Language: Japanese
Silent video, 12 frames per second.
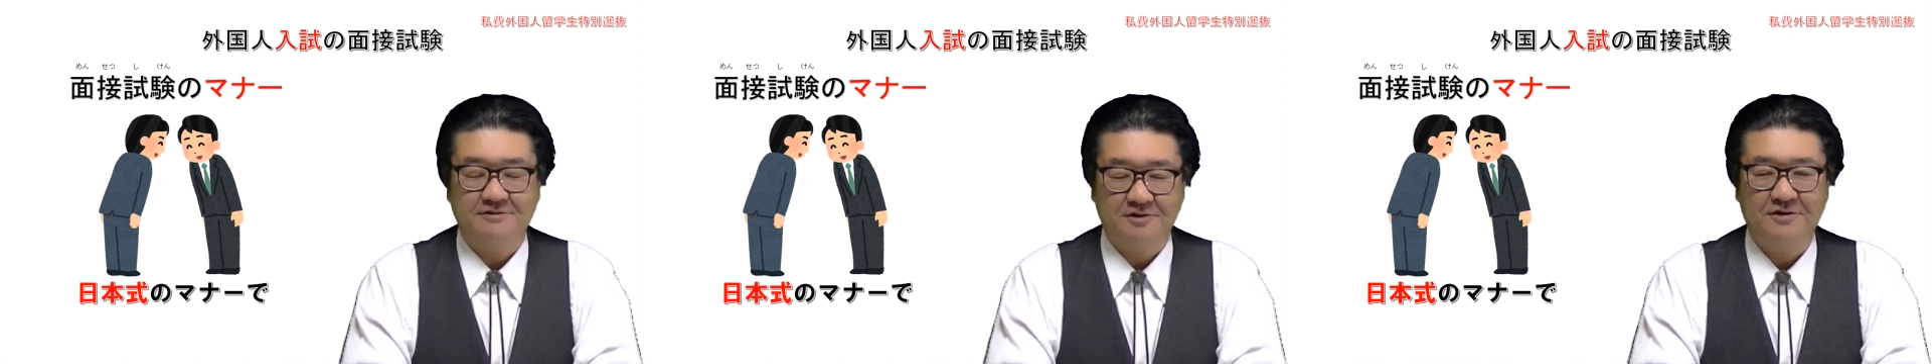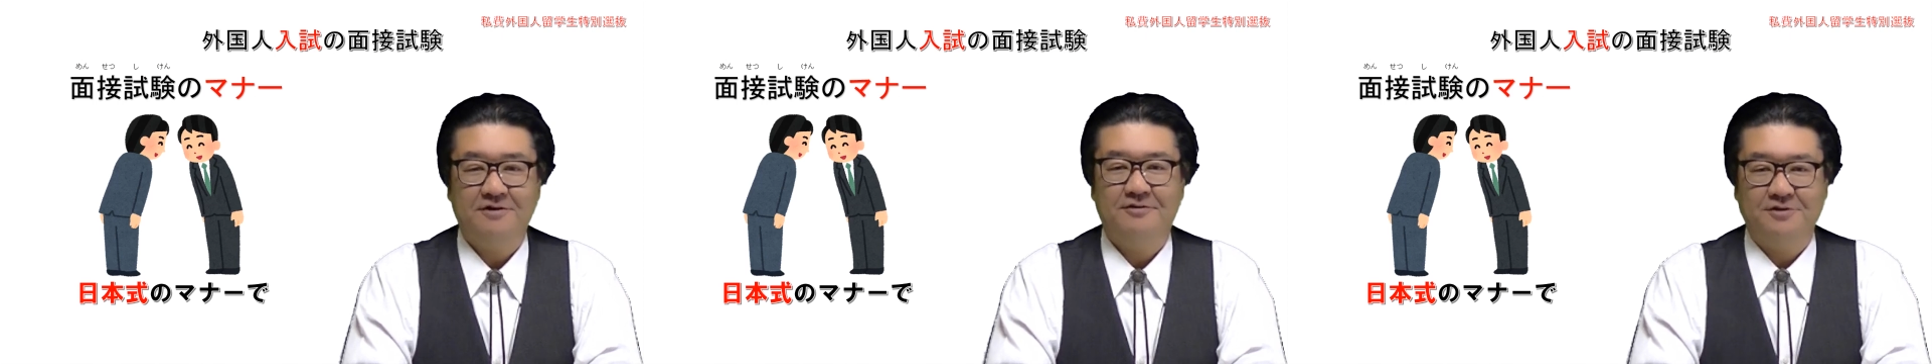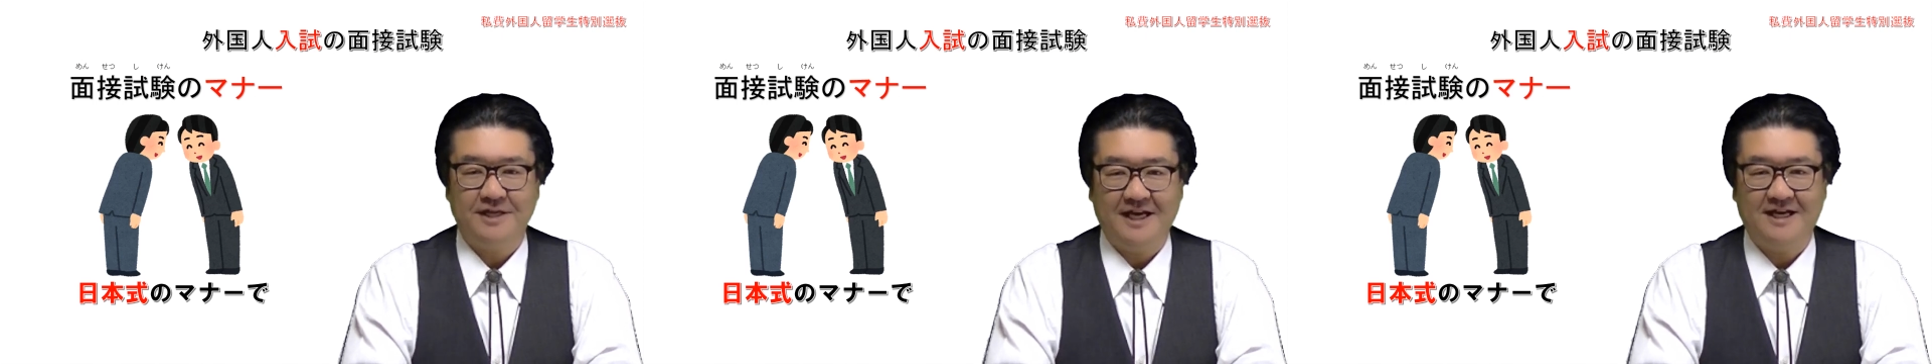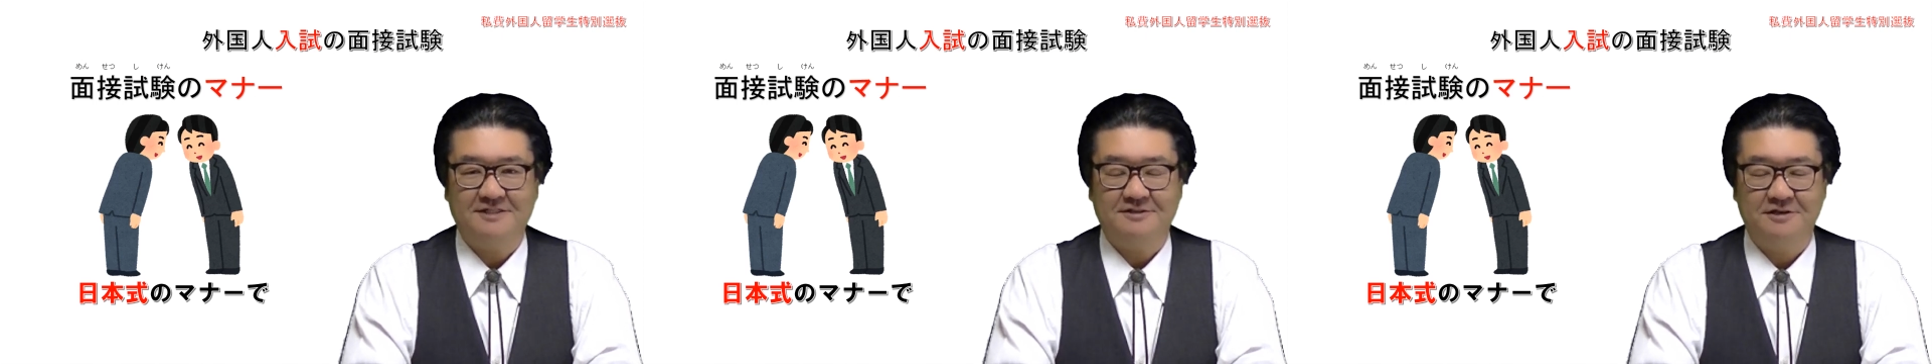をお
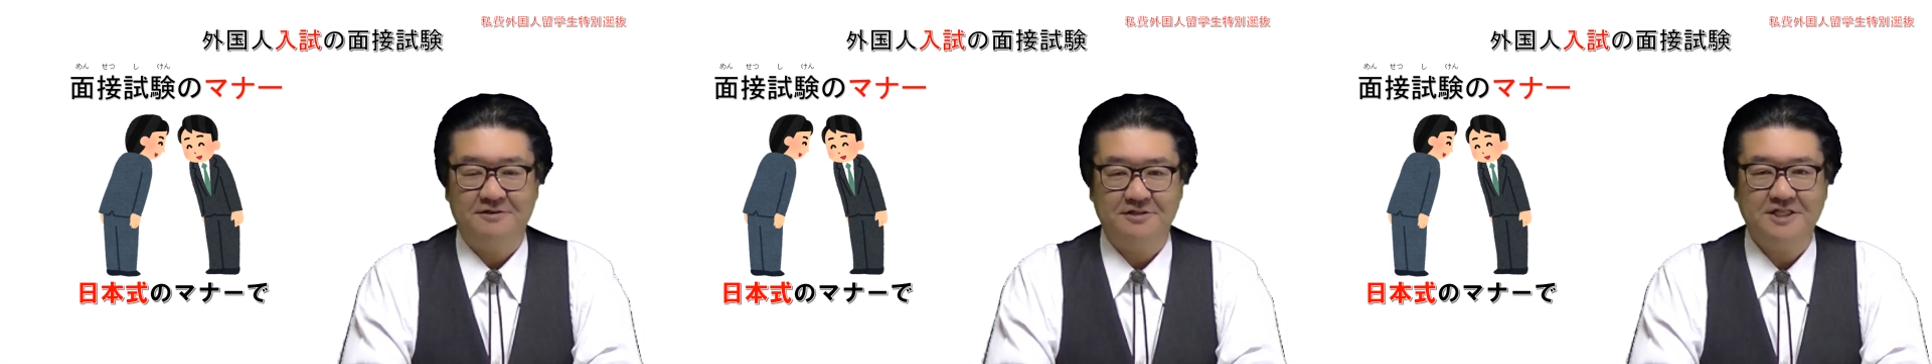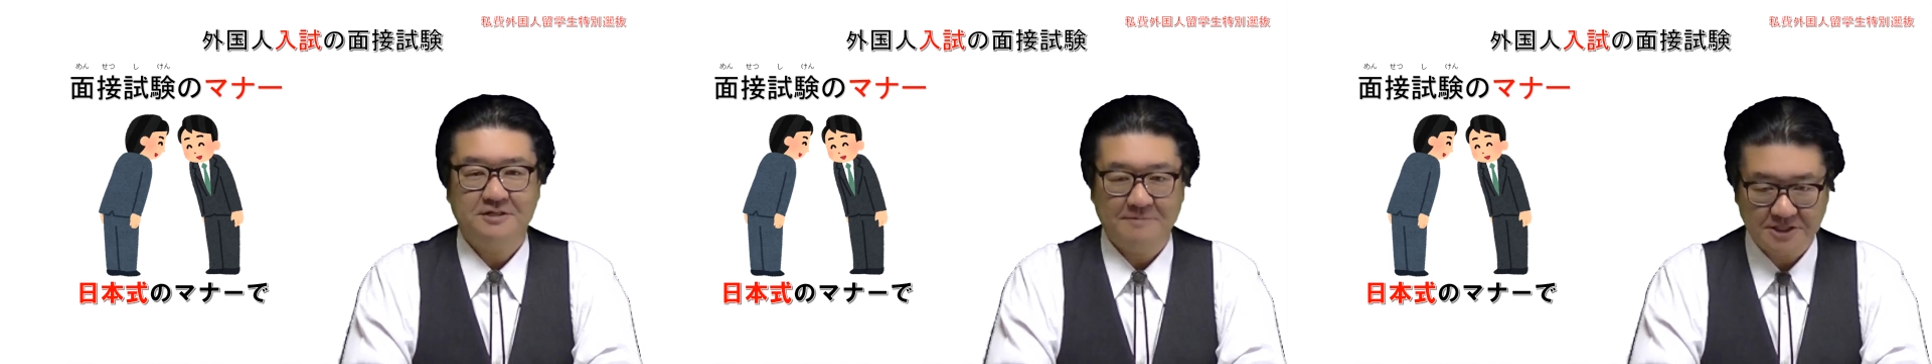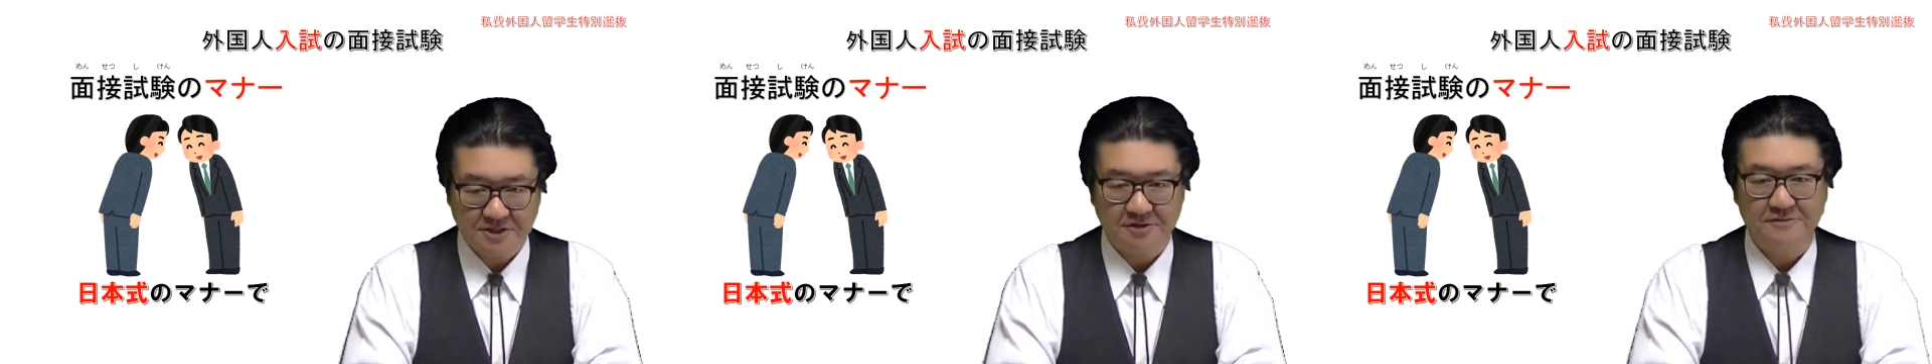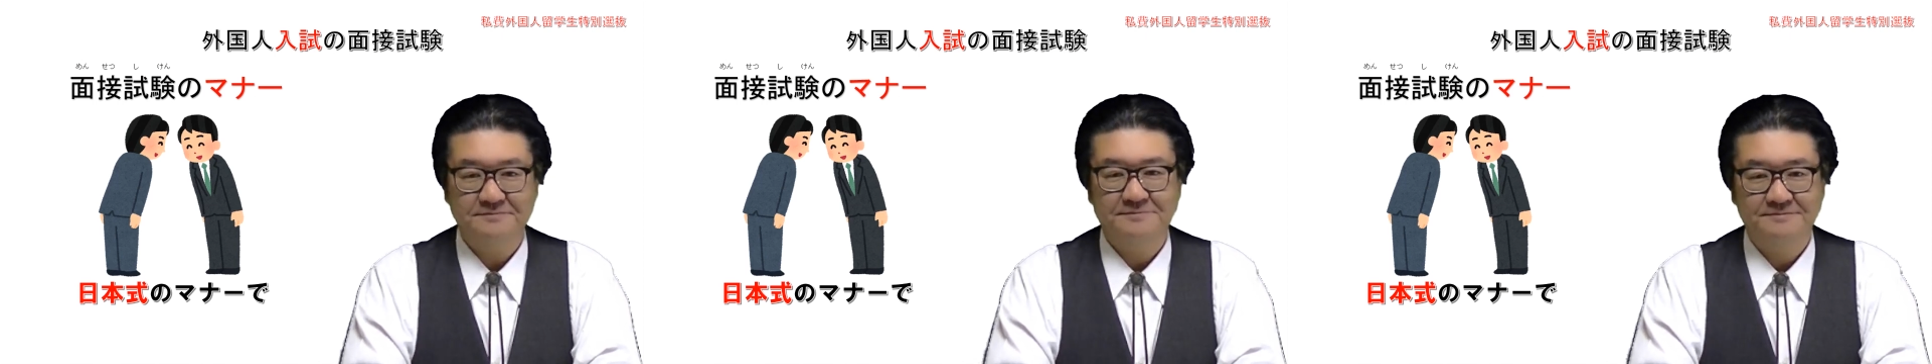願いするようにしましょ